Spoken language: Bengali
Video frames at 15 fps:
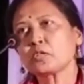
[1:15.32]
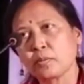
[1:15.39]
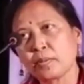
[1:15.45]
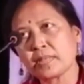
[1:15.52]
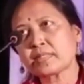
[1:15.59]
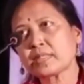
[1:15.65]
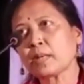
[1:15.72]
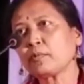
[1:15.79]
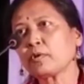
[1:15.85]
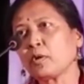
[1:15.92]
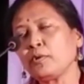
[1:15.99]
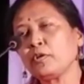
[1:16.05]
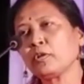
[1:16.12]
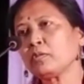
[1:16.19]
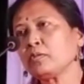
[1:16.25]
শুভেচ্ছা এবং
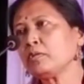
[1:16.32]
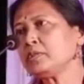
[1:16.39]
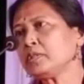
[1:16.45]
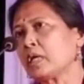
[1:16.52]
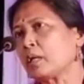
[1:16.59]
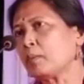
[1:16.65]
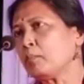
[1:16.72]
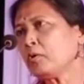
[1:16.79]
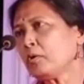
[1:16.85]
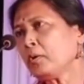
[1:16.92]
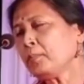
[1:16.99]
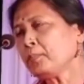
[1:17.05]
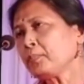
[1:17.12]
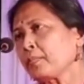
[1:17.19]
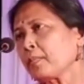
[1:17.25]
অভিনন্দন জানাবো
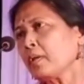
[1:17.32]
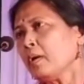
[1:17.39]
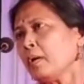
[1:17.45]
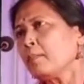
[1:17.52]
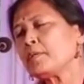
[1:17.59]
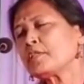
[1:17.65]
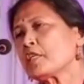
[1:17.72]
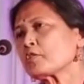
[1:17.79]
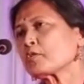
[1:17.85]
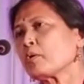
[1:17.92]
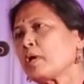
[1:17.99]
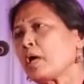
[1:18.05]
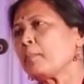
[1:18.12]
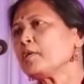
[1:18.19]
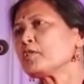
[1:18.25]
বিশেষ
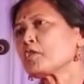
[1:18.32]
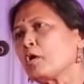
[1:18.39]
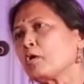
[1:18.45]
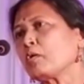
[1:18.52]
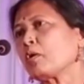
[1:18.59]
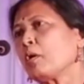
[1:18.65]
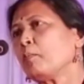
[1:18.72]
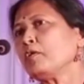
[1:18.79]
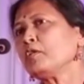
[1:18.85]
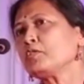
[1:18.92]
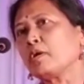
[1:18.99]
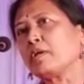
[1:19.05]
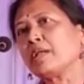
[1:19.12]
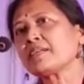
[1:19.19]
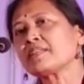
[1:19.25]
করে আমি স্বর্ণকমল
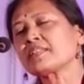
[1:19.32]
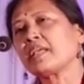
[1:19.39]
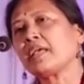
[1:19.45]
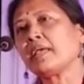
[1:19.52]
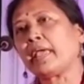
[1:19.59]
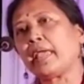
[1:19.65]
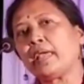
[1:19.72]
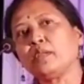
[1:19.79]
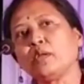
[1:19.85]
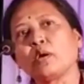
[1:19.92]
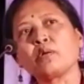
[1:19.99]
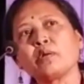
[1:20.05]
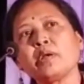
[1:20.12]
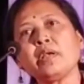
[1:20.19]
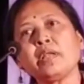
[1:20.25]
জুয়েলার্সকে এই
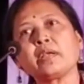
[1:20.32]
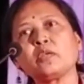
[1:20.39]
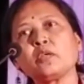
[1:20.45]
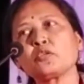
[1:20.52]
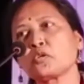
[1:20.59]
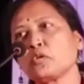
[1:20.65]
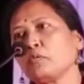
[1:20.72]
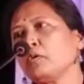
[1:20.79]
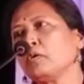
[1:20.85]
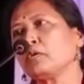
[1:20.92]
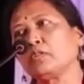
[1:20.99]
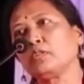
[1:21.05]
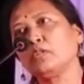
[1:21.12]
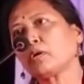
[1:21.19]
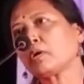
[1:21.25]
ধরনের একটি শুভ
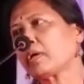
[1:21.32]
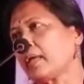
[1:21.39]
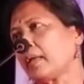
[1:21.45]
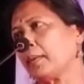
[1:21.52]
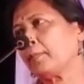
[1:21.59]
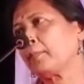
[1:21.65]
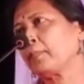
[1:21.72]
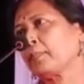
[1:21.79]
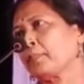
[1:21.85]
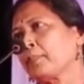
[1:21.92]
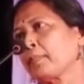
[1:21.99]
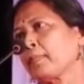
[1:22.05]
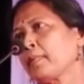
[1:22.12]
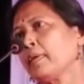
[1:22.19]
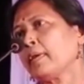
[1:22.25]
উদ্যোগকে
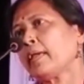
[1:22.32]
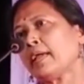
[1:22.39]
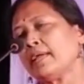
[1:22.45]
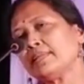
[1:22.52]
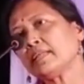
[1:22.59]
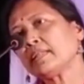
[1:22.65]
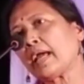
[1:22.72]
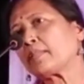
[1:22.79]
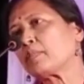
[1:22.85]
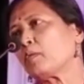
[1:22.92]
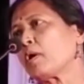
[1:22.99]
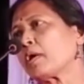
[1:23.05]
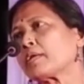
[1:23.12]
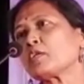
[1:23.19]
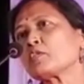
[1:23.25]
এই যে এত
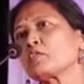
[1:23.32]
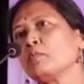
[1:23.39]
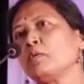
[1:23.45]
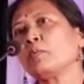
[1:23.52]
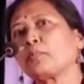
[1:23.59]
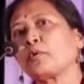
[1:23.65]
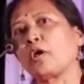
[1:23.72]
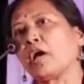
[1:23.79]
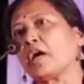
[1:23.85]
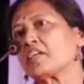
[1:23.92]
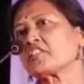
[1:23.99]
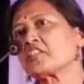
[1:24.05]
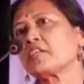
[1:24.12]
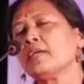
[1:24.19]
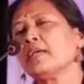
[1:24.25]
একটা শুভ
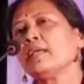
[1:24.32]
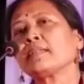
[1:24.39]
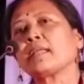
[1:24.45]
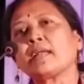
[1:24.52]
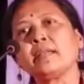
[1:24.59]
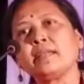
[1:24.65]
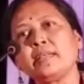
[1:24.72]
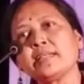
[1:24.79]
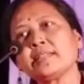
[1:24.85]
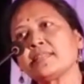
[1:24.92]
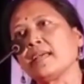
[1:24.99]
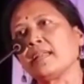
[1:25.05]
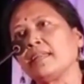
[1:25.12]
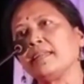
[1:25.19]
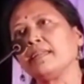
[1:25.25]
প্রয়াস তারা
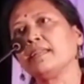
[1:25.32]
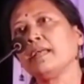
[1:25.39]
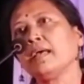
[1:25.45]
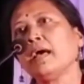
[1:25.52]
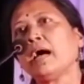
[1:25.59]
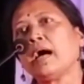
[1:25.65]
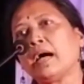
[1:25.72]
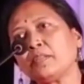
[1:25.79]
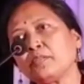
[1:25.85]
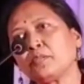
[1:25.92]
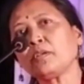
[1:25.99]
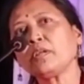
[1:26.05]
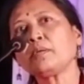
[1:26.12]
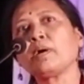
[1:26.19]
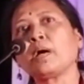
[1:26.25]
নিয়েছেন
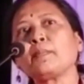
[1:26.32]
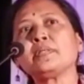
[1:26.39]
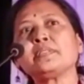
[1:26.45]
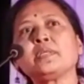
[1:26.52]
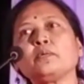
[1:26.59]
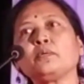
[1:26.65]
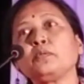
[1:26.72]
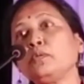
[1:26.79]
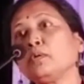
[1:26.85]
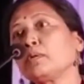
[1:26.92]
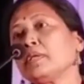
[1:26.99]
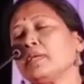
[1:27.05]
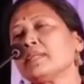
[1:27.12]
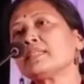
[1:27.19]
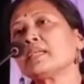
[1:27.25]
আন্তরিকভাবে যে উদ্যোগ
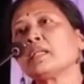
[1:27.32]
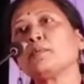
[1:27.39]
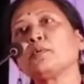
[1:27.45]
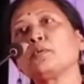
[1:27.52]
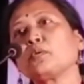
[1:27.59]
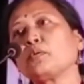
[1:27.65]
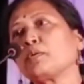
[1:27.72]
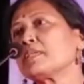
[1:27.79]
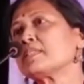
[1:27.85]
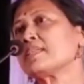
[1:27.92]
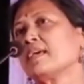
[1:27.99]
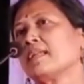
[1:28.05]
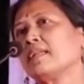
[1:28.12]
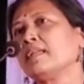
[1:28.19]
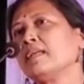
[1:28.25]
নিয়েছেন এবং
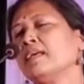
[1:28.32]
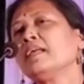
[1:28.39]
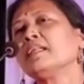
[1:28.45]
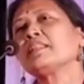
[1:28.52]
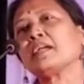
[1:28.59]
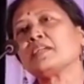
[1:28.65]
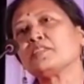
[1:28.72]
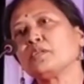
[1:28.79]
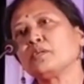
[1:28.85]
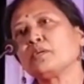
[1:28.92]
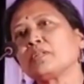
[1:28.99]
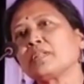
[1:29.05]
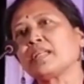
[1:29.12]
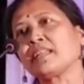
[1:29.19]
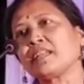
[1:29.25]
করেছেন তার
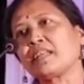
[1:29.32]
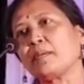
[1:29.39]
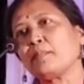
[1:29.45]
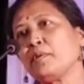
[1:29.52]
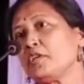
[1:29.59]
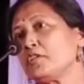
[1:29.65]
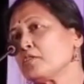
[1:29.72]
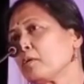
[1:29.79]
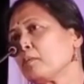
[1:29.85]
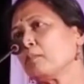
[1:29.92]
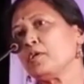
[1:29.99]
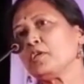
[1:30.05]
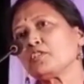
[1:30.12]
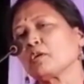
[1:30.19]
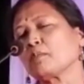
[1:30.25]
জন্য তাদেরকে ভীষণ
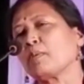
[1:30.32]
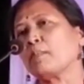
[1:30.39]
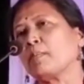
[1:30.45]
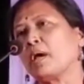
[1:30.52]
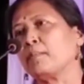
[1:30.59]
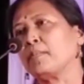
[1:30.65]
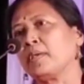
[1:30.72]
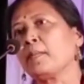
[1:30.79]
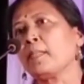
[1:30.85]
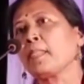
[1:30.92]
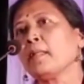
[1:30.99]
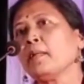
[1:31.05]
ভীষণভাবে আমি